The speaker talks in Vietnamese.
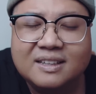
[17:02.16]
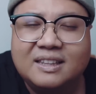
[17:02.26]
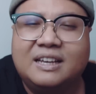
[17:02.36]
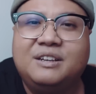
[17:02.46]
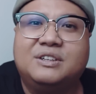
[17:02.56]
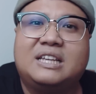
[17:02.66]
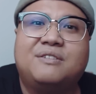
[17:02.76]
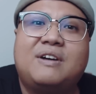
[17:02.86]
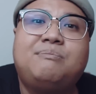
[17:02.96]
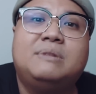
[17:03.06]
thì người
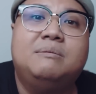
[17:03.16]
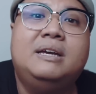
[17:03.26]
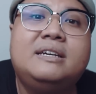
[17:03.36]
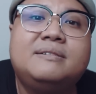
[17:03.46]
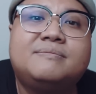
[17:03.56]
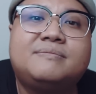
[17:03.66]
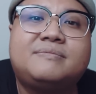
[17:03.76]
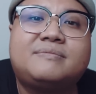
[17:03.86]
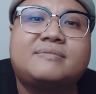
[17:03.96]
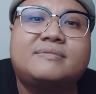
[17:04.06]
thầy pháp này biết
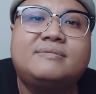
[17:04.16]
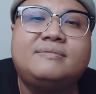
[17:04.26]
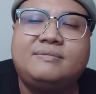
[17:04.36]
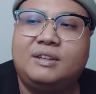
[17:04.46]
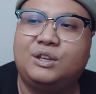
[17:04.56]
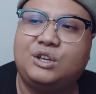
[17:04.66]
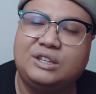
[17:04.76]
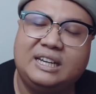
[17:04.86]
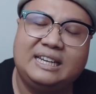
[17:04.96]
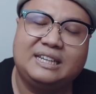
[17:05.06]

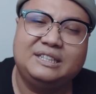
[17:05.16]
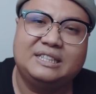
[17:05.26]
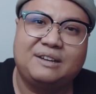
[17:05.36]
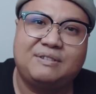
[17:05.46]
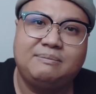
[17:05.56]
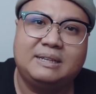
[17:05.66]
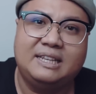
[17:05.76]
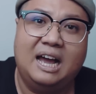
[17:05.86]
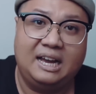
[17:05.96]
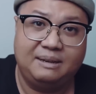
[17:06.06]
cho nên là người thầy pháp này
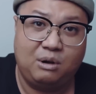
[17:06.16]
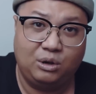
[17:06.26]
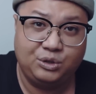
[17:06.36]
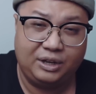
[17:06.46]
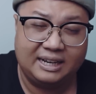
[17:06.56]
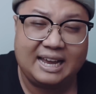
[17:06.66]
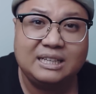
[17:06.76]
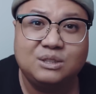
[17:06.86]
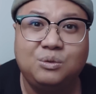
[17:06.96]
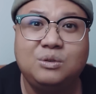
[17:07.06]
đợi mọi chuyện
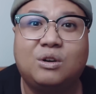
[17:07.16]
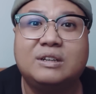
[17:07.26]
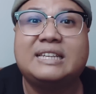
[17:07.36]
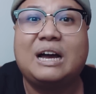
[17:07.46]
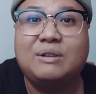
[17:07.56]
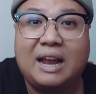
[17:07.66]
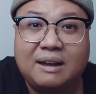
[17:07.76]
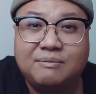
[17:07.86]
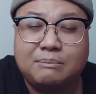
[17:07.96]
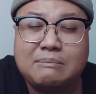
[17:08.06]
lắng xuống coi sao
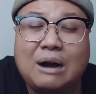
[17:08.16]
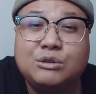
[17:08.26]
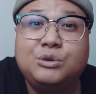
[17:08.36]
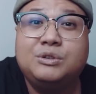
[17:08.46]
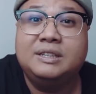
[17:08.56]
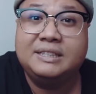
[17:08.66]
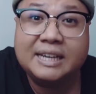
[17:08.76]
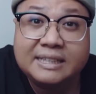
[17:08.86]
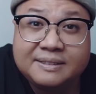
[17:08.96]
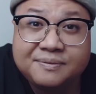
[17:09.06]
đã và bao nhiêu người
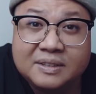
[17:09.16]
chết